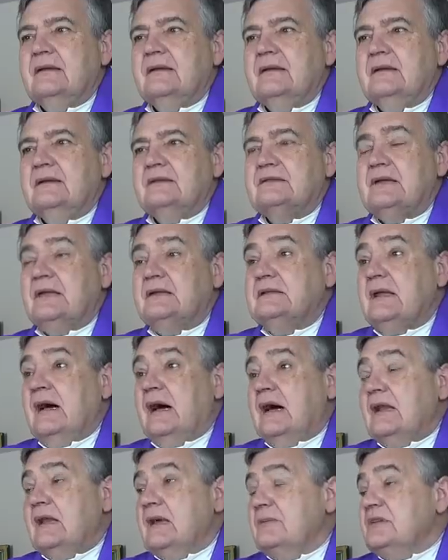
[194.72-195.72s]

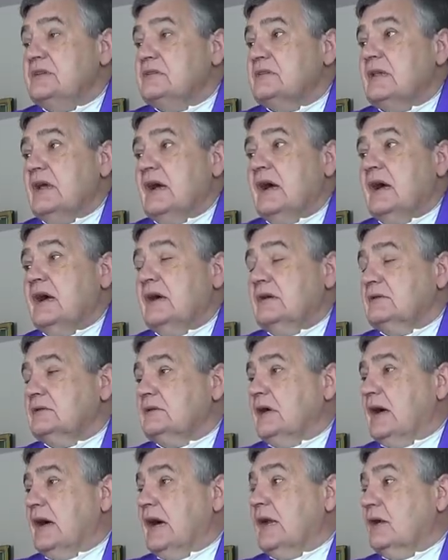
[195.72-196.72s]
Salta a la vista
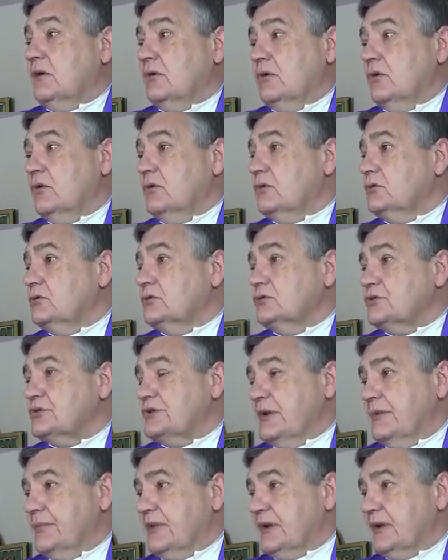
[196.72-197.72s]
algo
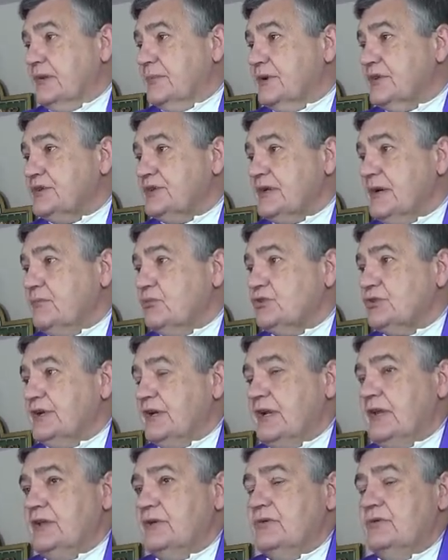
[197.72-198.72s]
siempre que pensamos
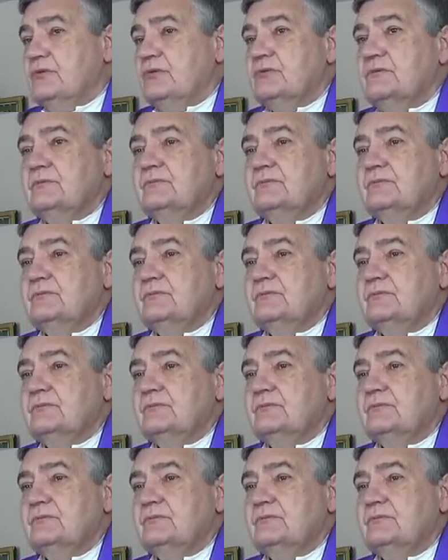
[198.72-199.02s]
en ello.